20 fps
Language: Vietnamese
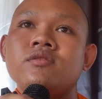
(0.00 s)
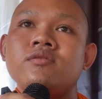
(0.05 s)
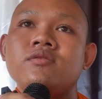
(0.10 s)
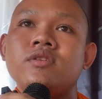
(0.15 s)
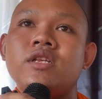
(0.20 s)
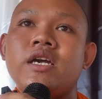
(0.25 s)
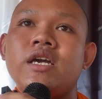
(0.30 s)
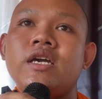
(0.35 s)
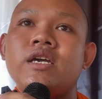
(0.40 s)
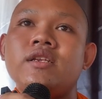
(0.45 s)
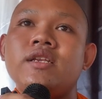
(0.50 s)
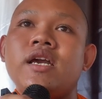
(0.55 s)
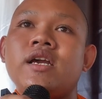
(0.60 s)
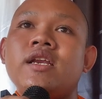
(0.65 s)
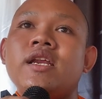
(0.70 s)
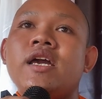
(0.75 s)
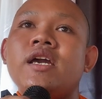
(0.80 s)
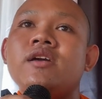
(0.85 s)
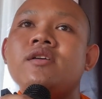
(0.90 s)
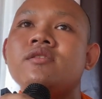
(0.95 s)
Nè nạc
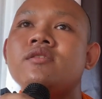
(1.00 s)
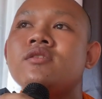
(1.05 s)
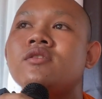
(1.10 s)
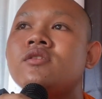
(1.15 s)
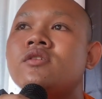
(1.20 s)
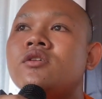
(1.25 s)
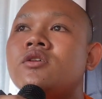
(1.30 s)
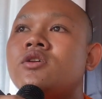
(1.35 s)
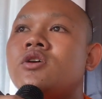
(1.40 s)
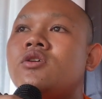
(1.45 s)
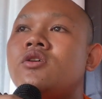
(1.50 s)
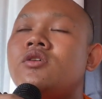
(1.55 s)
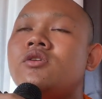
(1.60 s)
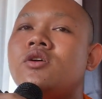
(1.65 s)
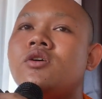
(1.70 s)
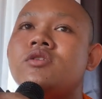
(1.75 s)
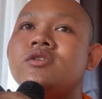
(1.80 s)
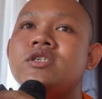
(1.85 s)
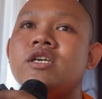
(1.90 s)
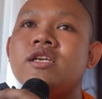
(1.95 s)
là
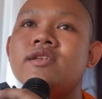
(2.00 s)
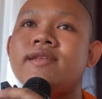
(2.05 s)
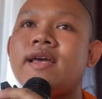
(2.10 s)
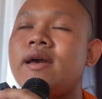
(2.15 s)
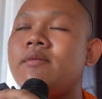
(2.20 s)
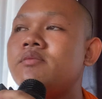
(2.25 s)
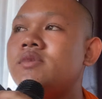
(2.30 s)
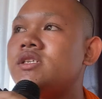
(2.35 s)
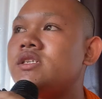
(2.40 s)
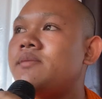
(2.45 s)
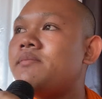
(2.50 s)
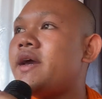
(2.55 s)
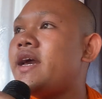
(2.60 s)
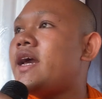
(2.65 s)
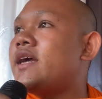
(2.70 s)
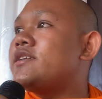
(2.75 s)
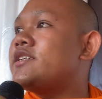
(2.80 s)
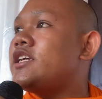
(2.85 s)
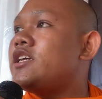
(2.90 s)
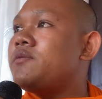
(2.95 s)
Rô sư tâm sâm
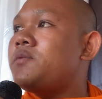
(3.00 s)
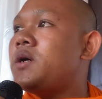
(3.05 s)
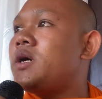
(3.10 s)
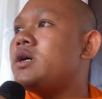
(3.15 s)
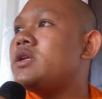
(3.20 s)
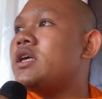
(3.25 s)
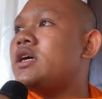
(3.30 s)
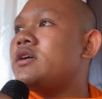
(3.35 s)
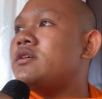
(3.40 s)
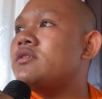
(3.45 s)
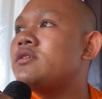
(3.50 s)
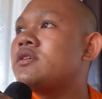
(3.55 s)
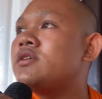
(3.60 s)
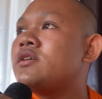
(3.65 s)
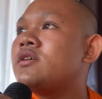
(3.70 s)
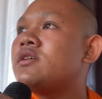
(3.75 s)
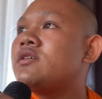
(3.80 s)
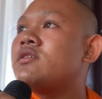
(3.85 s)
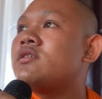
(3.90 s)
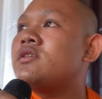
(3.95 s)
hà chi vơ tới
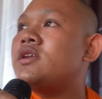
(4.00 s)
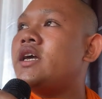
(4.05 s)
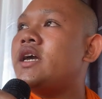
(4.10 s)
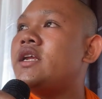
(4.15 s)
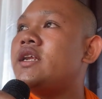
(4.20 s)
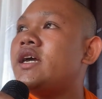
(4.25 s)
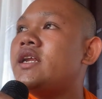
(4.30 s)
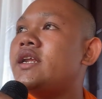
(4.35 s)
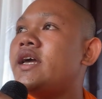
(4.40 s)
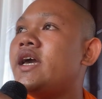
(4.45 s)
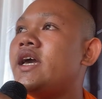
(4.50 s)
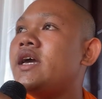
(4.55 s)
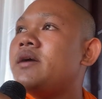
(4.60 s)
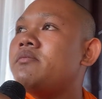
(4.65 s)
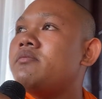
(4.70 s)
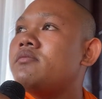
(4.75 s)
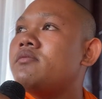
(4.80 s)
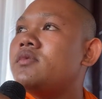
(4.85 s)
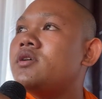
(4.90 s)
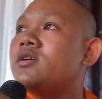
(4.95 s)
Nè nạc là
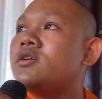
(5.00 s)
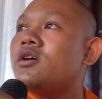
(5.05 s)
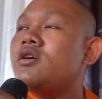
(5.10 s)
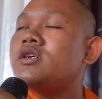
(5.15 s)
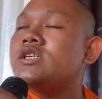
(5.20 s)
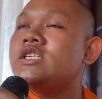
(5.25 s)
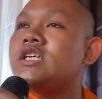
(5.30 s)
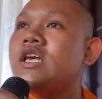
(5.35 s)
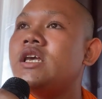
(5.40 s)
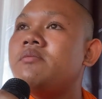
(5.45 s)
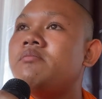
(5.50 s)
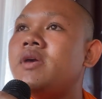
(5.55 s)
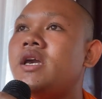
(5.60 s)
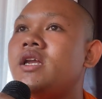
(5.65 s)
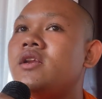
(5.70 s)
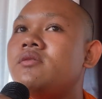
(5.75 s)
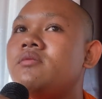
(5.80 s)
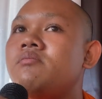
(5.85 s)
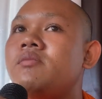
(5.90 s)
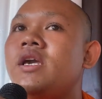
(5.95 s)
Rồi xì
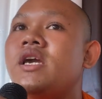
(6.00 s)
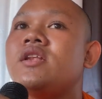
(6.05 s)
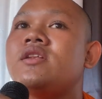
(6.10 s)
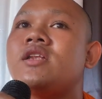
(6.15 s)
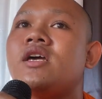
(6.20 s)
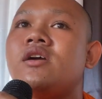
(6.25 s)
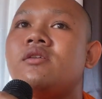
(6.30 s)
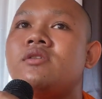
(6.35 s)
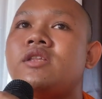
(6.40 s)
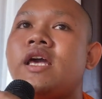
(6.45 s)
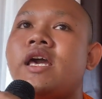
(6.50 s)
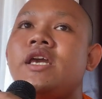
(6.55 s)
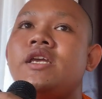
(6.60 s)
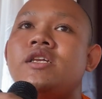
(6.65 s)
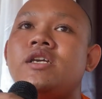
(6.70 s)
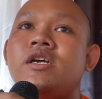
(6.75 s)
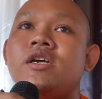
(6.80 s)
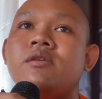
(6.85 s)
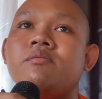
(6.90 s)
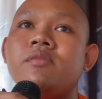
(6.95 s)
miên tới tay
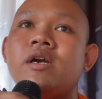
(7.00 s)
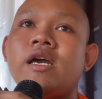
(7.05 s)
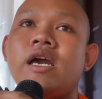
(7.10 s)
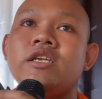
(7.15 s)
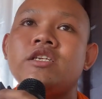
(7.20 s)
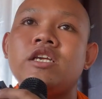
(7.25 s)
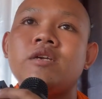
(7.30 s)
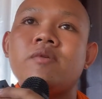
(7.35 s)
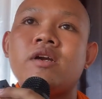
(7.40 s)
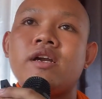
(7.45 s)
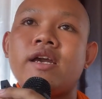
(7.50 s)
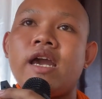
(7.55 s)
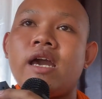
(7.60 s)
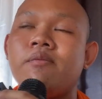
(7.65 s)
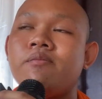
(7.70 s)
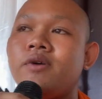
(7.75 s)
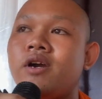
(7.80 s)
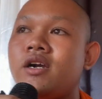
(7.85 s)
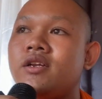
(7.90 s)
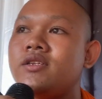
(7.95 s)
dưỡng Chỉ bà
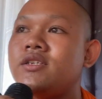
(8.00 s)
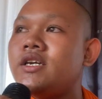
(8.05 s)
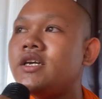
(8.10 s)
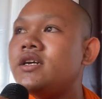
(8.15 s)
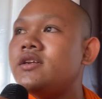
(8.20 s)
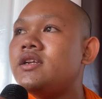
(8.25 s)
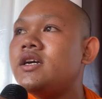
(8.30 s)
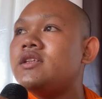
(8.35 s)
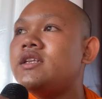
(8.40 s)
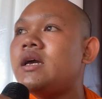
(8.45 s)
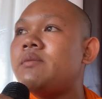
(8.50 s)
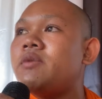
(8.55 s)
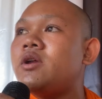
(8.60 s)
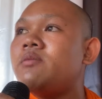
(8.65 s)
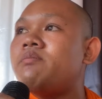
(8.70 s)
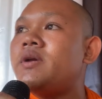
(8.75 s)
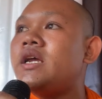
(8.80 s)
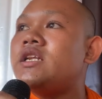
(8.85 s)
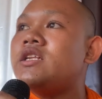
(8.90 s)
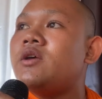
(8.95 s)
cam phân dưỡng Nơi tay bà
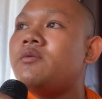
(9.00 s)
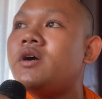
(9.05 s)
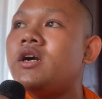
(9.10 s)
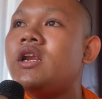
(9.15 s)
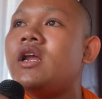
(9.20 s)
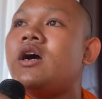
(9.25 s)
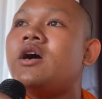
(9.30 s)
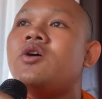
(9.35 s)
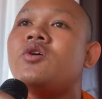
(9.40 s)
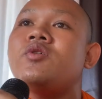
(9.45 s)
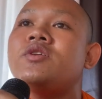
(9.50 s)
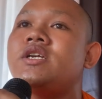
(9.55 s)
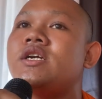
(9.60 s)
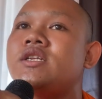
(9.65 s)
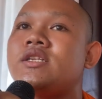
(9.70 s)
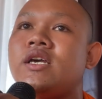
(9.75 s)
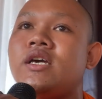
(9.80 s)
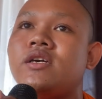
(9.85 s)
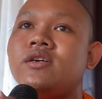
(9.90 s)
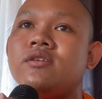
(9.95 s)
prết thơ là hô chân
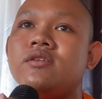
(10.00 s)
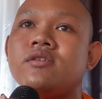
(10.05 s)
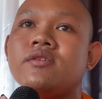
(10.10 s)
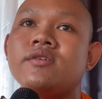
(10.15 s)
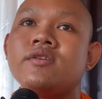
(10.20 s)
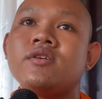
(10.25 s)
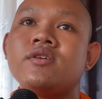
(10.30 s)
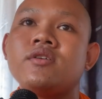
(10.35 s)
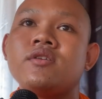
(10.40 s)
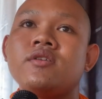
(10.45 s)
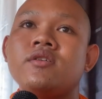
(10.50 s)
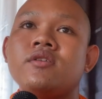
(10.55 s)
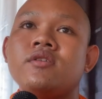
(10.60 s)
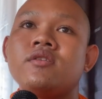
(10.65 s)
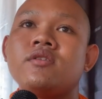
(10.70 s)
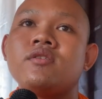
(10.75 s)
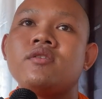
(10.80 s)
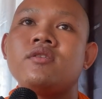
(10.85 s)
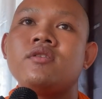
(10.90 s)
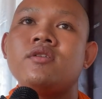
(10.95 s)
tới
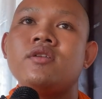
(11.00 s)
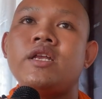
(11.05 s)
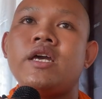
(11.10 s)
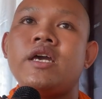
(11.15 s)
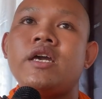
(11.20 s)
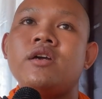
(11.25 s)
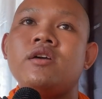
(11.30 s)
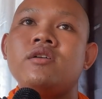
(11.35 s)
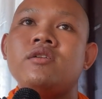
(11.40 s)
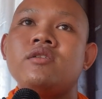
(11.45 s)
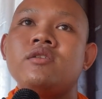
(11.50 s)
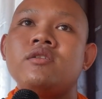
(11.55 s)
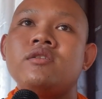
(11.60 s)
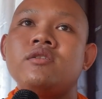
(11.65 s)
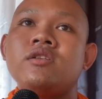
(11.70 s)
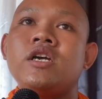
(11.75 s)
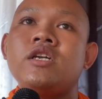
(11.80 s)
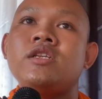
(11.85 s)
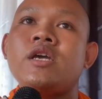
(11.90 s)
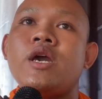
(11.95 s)
Nè
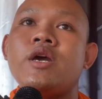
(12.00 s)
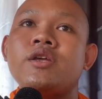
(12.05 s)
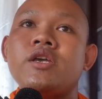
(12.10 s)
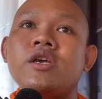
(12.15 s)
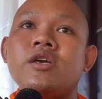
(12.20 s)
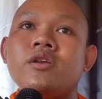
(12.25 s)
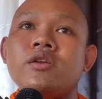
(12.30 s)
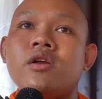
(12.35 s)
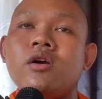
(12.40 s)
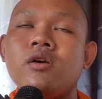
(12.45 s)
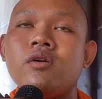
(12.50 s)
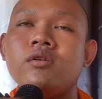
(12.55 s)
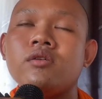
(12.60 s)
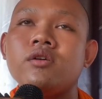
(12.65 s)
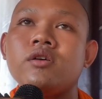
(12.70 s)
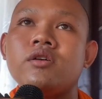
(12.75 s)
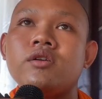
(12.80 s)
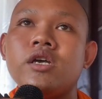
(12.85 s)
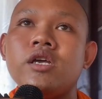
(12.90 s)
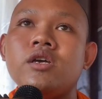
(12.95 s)
nó để
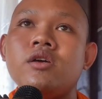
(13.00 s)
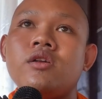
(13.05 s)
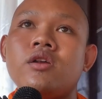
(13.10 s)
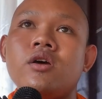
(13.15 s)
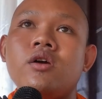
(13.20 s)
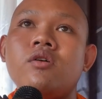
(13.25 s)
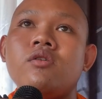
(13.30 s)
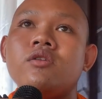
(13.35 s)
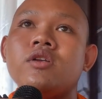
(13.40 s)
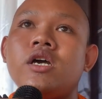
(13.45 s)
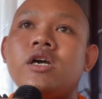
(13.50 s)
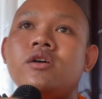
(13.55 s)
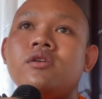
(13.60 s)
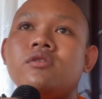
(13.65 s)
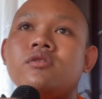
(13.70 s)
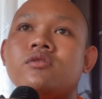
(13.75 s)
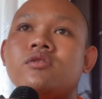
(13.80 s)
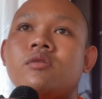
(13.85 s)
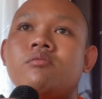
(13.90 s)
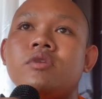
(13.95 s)
ri rô nâu
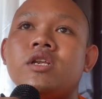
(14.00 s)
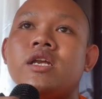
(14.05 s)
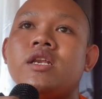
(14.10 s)
cũng